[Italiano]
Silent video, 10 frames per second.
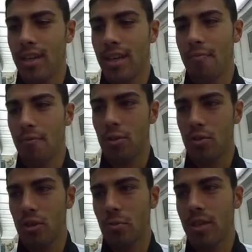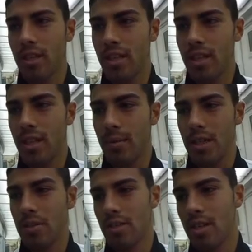lì a Foggia, quindi
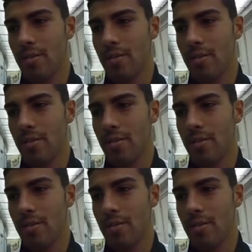penso di